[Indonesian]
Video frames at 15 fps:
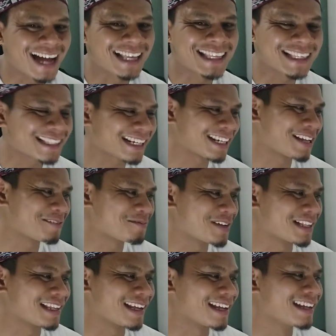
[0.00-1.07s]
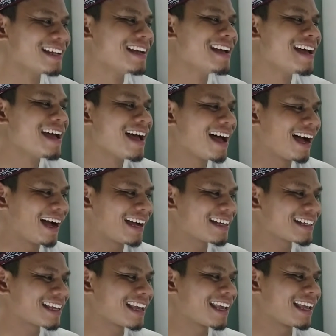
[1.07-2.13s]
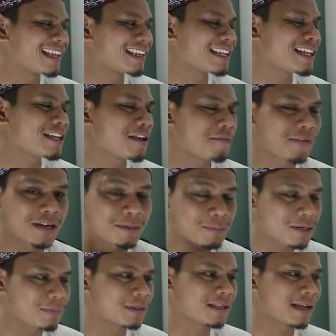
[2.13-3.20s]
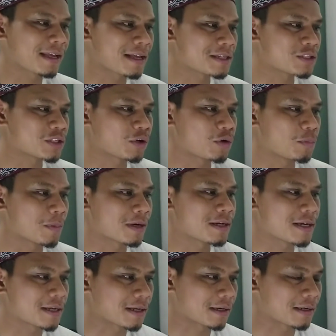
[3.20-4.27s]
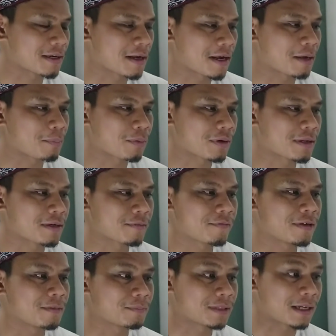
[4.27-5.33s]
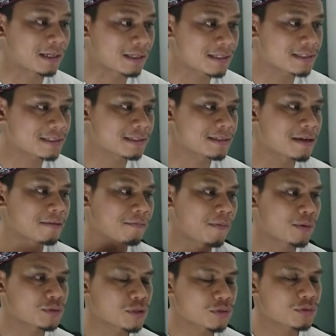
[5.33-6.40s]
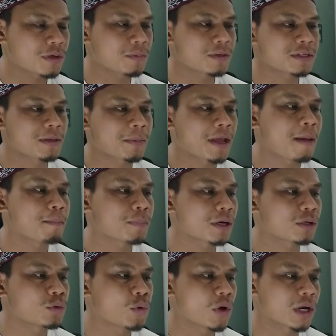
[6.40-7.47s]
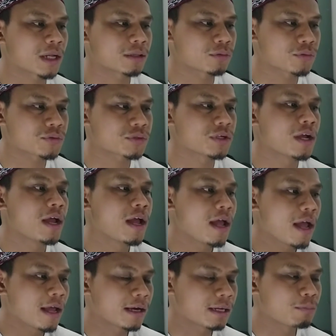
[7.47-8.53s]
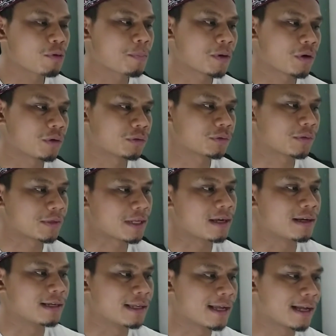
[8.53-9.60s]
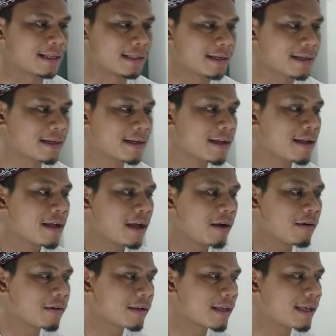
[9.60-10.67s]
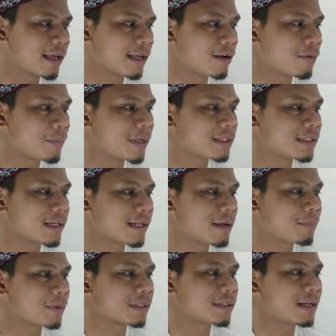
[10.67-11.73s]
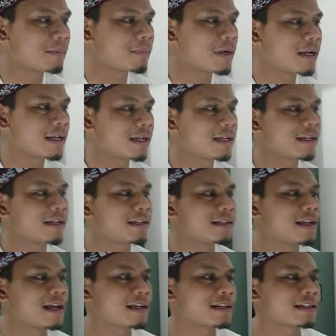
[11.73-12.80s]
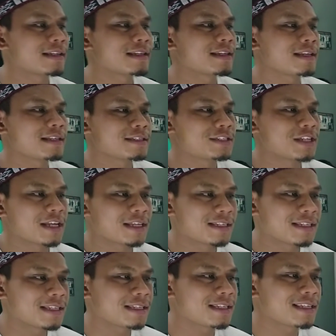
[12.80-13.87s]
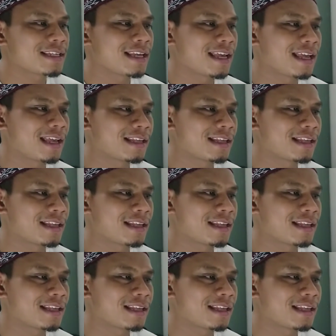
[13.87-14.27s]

hanya terlambat ya Oke, okay, ini film dibintangi Aji Kumar dan Kareena Kapoor dari film Talas dan viewsnya sudah mencapai hampir 200 ribu penonton yang melihat ya. Oke, komentar yang pertama dari Jenny